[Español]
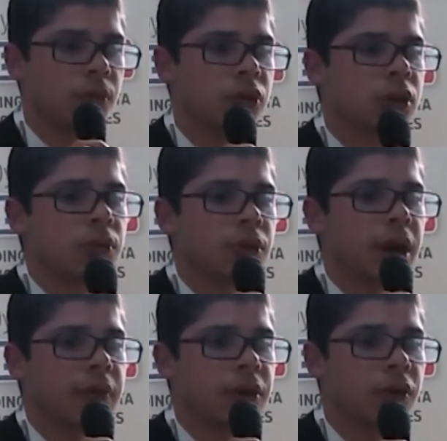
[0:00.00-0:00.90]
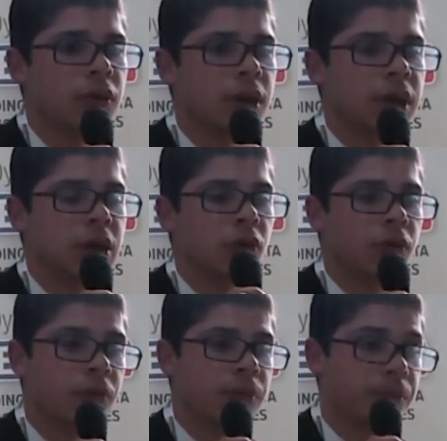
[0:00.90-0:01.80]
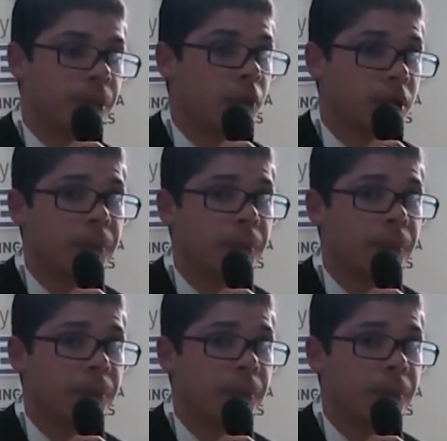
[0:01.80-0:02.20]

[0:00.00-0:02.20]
muchísimo en la región y yo veo una